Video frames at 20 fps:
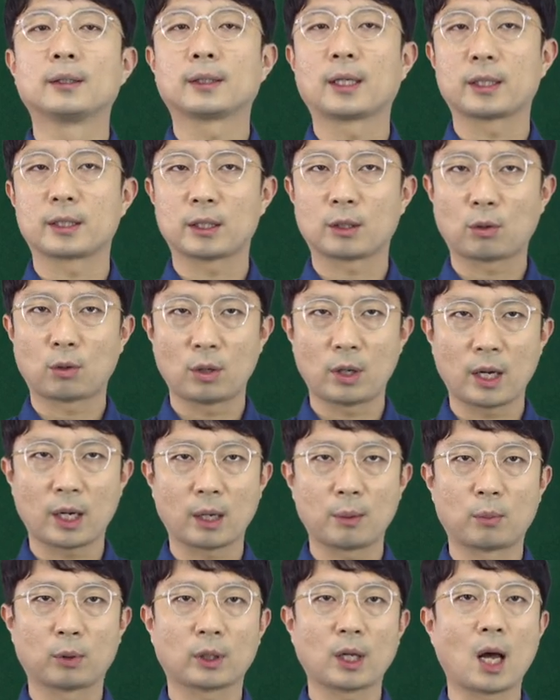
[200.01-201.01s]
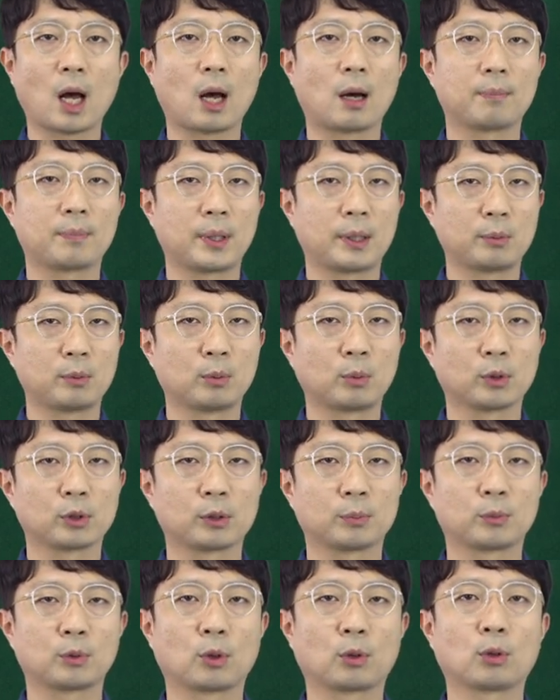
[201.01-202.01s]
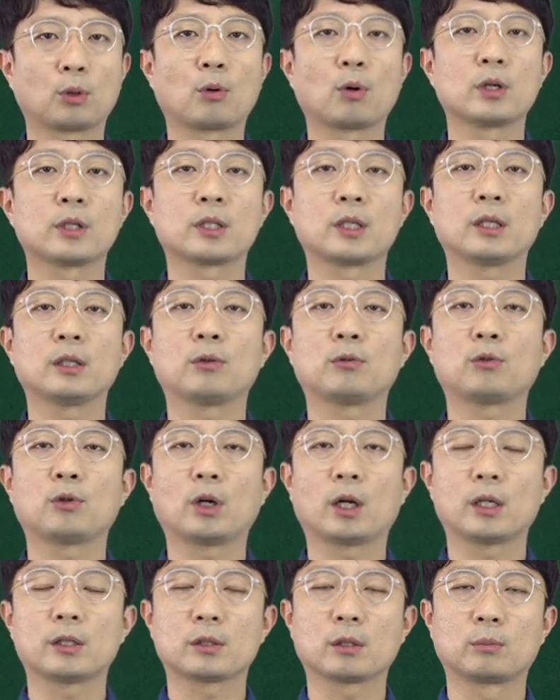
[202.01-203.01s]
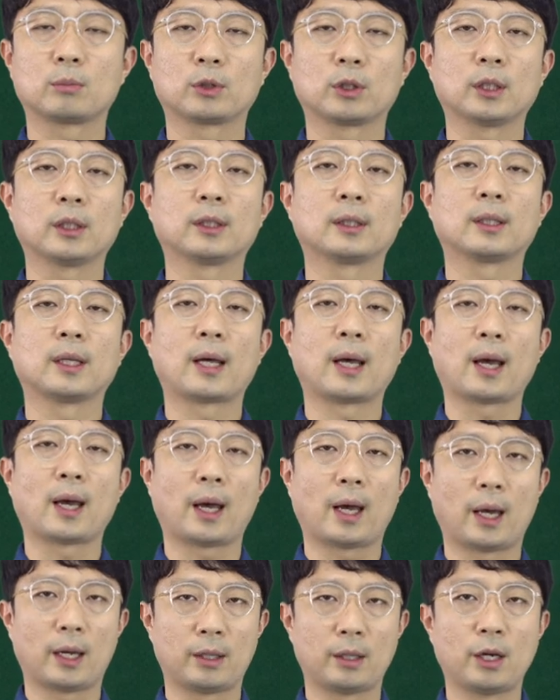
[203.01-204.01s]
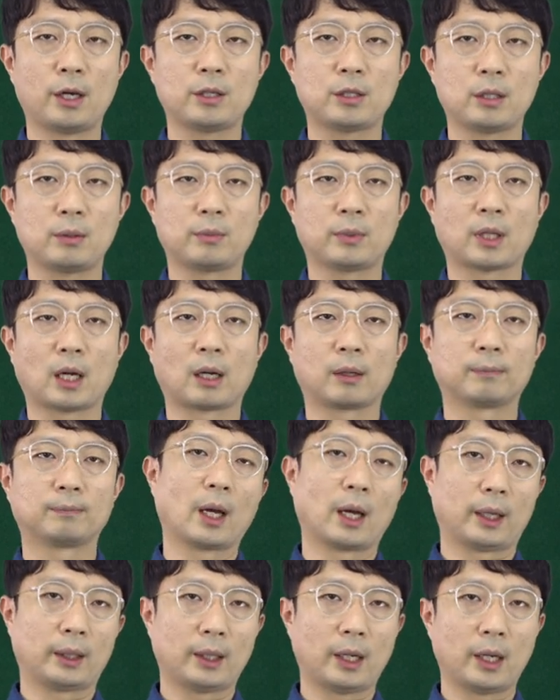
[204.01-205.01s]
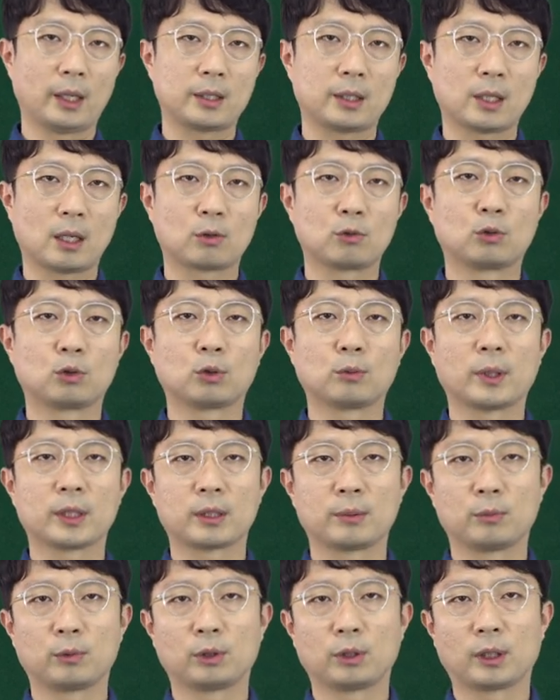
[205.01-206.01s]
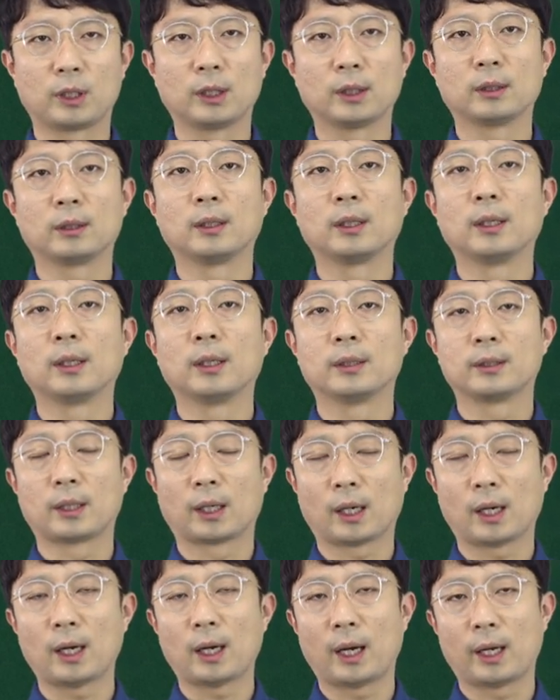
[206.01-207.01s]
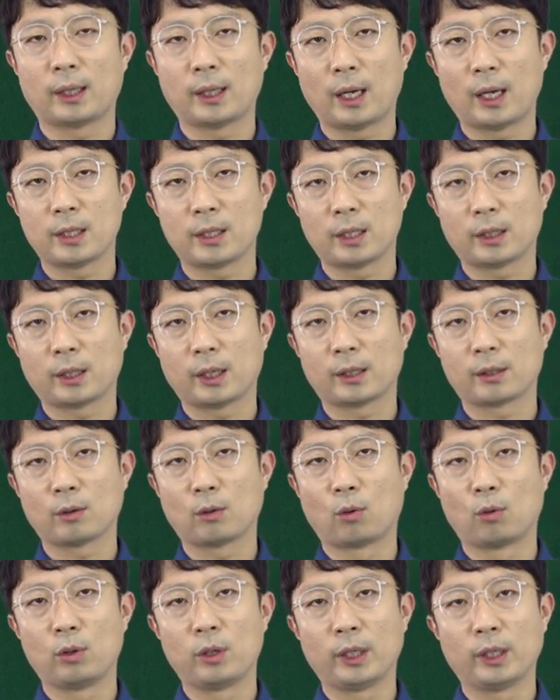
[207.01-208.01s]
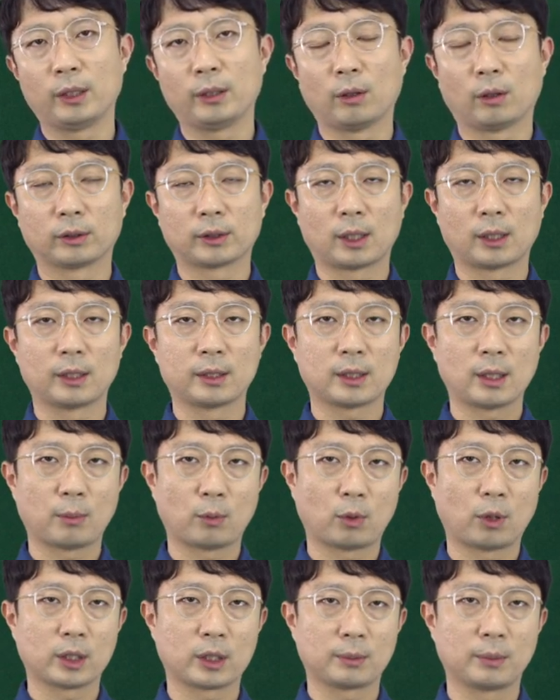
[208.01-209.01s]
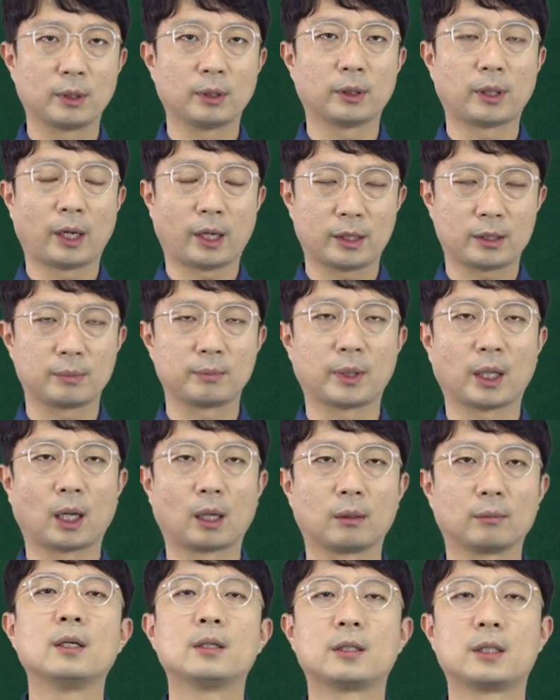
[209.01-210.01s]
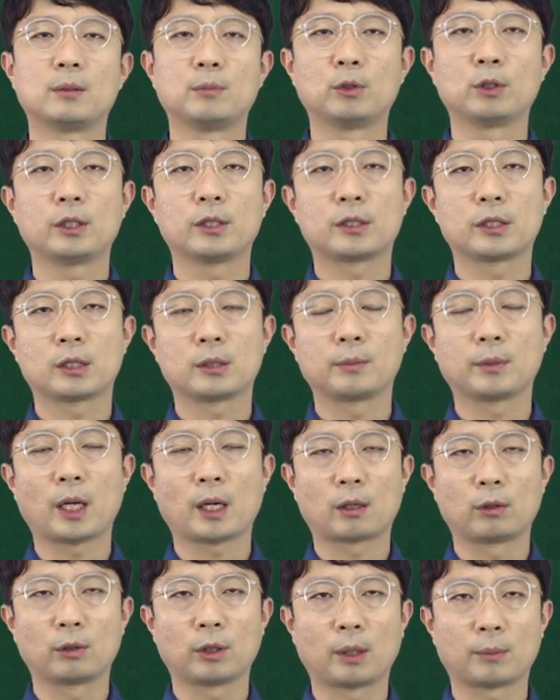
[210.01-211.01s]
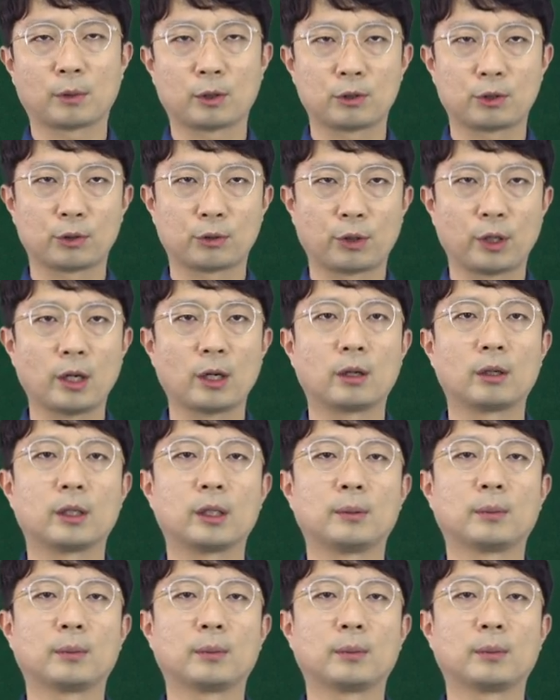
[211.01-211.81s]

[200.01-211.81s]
사실 콜라겐보다 피부 보습 쪽으로 훨씬 뛰어난 성분은 NAG입니다. NAG가 궁금하신 분들은 제가 NAG에 대해서 올린 영상을 참고하시면 되겠습니다. 질문이 있으시면 댓글로 남겨주시고요.